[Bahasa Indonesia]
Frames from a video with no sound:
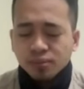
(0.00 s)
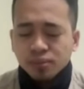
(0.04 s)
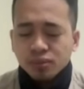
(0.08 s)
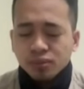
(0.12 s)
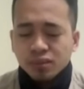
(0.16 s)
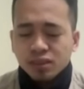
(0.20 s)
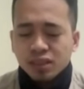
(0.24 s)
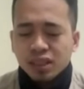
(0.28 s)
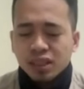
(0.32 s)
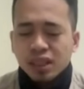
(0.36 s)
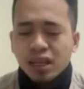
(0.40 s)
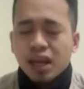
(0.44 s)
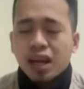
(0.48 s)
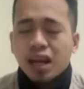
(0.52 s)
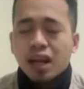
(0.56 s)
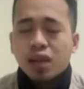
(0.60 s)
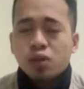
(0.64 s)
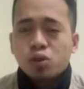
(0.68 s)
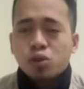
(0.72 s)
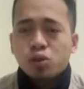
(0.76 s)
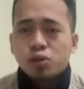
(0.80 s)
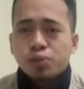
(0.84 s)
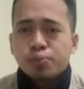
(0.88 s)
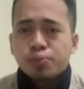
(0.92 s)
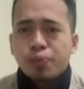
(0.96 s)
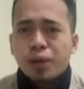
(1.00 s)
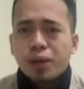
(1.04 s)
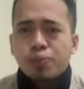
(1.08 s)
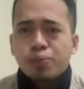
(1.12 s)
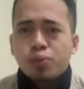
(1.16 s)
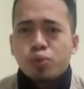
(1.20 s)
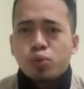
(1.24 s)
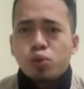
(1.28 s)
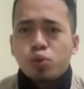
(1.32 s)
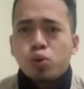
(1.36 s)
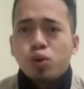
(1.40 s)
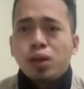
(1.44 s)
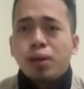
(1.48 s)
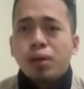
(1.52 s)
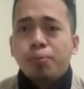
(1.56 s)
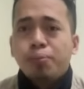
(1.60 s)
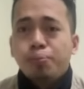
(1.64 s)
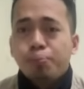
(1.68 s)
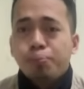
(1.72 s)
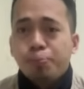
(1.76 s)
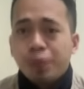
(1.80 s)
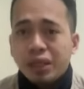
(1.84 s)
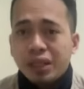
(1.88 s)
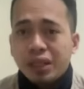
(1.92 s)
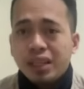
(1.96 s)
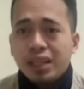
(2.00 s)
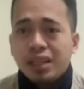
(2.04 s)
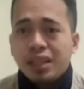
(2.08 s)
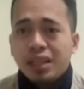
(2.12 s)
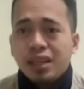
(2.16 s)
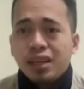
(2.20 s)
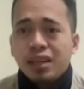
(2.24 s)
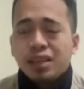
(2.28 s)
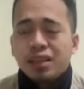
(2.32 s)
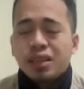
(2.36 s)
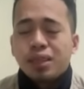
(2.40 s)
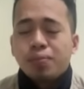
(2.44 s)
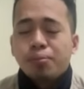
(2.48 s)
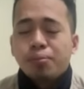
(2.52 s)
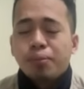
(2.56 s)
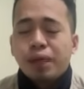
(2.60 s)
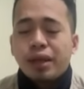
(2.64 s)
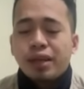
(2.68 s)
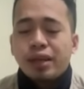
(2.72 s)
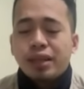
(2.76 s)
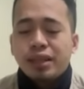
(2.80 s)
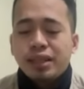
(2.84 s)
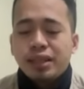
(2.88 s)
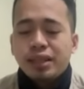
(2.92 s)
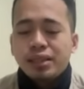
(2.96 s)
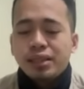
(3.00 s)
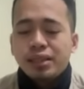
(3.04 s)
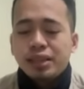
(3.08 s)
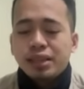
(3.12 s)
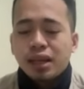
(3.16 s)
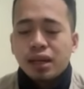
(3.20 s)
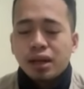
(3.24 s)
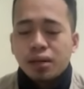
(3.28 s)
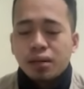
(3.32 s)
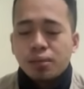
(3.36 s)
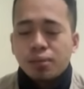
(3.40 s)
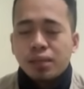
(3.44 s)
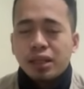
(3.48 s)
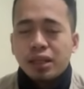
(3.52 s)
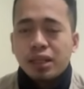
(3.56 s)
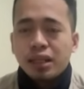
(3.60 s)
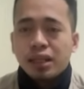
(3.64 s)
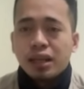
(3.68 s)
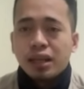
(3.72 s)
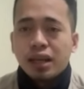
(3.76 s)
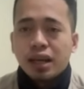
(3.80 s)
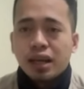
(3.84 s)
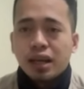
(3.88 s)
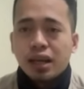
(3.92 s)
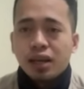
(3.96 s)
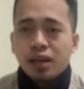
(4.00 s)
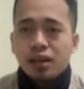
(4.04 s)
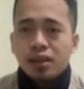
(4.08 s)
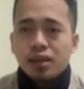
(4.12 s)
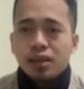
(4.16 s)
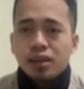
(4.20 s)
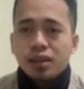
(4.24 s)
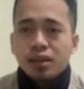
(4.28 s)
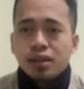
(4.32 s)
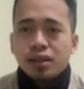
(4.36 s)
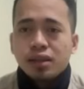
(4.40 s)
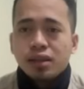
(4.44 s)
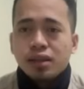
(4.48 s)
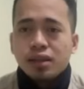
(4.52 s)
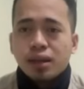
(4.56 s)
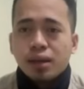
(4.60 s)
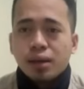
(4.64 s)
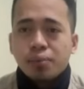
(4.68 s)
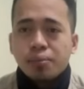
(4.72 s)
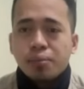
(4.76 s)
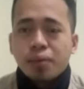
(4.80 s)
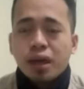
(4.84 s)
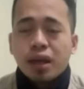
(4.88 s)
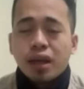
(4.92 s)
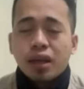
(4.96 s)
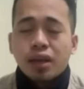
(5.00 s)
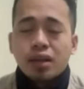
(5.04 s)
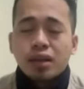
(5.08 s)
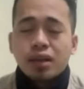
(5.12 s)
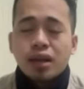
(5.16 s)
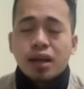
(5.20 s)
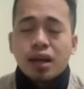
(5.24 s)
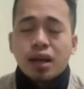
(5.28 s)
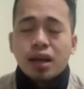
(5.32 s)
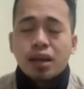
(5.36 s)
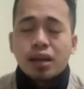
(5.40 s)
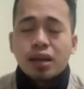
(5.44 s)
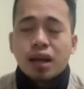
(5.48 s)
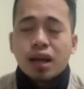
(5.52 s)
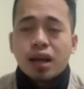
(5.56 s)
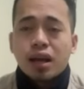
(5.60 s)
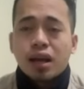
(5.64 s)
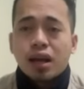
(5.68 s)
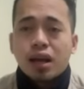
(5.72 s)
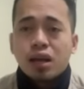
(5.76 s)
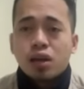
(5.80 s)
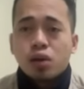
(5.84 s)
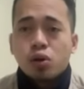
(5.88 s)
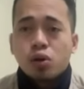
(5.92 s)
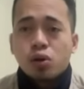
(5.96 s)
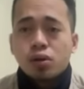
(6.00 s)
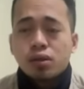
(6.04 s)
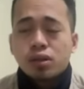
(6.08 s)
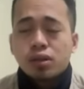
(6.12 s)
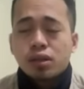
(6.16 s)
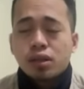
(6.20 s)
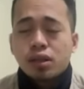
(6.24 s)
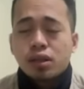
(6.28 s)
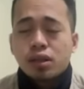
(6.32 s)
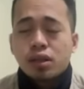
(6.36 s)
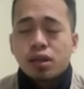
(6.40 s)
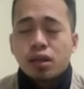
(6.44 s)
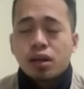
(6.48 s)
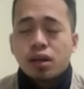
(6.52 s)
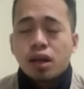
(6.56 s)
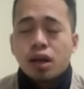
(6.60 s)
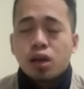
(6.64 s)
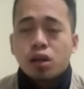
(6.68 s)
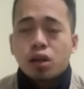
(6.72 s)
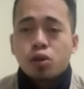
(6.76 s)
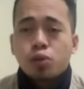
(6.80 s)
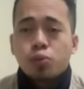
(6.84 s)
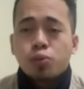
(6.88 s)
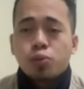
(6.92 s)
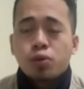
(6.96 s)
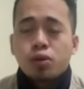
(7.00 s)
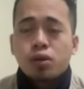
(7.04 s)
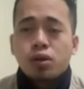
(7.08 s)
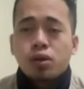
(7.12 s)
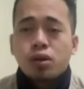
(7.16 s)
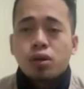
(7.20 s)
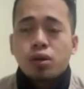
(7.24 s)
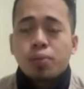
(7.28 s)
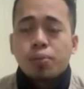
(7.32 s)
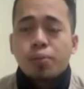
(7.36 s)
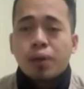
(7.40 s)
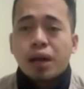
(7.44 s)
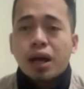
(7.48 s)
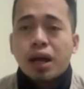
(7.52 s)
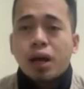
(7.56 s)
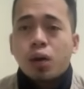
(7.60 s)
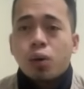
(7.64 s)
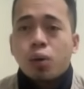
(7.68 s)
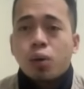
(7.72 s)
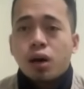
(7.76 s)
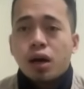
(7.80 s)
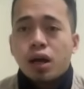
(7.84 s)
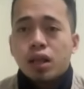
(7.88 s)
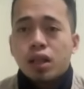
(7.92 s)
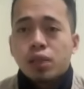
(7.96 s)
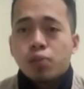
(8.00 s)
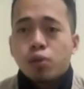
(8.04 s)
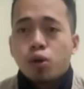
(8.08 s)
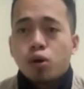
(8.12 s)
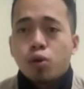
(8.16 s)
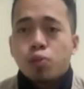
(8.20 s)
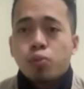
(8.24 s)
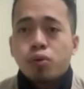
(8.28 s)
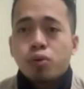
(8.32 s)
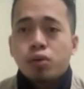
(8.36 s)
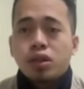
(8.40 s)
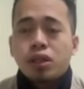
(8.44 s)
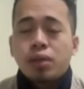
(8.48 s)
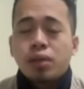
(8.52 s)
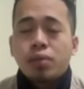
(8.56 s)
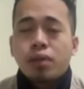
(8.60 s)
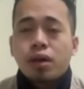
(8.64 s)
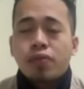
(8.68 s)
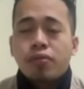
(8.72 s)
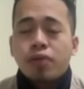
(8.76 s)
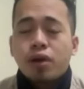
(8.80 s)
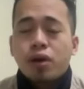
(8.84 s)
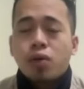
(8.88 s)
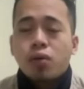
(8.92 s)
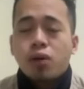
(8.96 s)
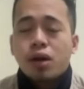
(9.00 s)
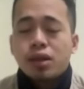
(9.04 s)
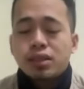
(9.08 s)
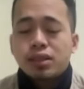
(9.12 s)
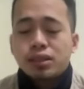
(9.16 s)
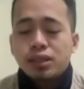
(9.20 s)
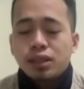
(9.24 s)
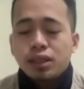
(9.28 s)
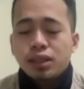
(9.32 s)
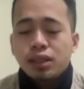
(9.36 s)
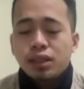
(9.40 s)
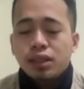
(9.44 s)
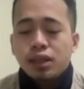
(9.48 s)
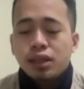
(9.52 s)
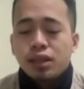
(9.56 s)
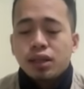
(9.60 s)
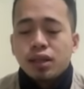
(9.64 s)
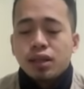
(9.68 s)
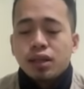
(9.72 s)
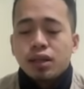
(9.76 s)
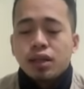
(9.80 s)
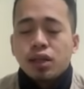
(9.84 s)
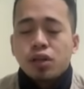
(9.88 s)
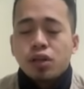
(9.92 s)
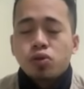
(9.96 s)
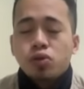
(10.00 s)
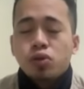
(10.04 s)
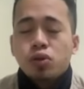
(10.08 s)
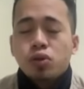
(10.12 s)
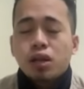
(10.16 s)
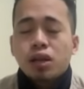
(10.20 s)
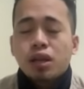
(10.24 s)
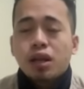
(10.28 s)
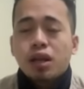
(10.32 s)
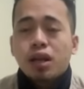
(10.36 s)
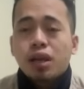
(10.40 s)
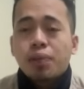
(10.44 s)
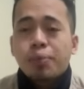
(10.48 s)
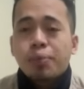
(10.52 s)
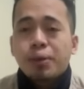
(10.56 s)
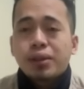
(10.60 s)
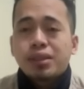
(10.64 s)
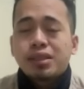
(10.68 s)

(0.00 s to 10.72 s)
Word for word: 340 lebih tim medis yang meninggal ya baik dari kalangan dokter ataupun uh, perawat maupun tim evakuasi dan juga terdapat